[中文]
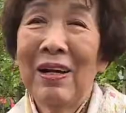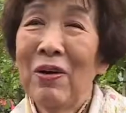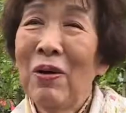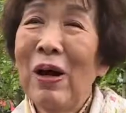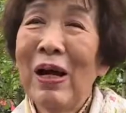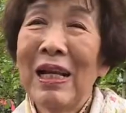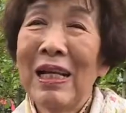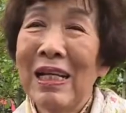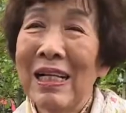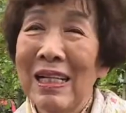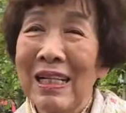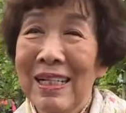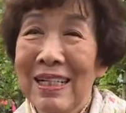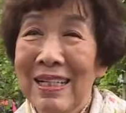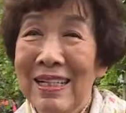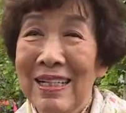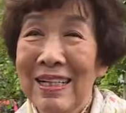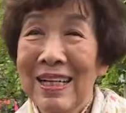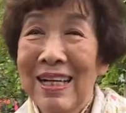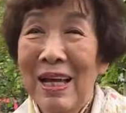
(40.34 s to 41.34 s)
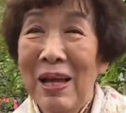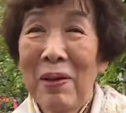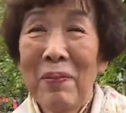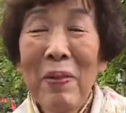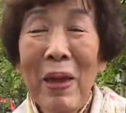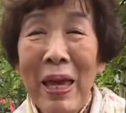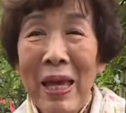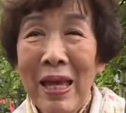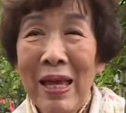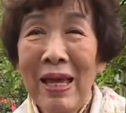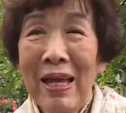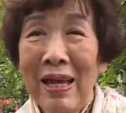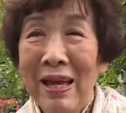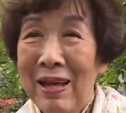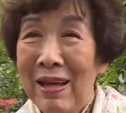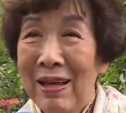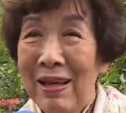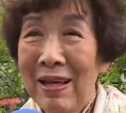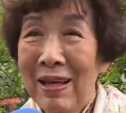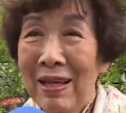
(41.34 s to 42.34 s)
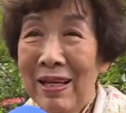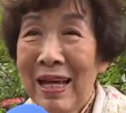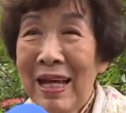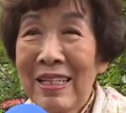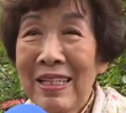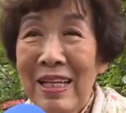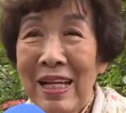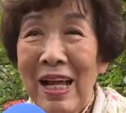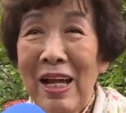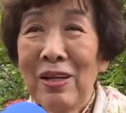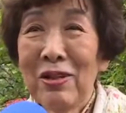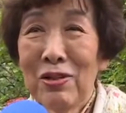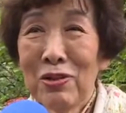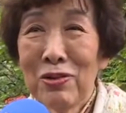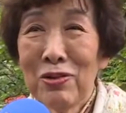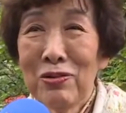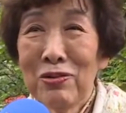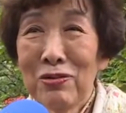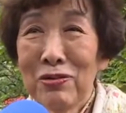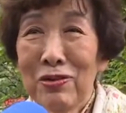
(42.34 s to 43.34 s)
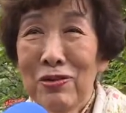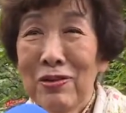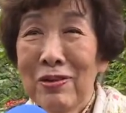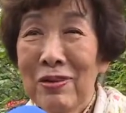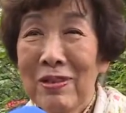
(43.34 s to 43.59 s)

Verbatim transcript: 快乐，很美，看起来很舒服。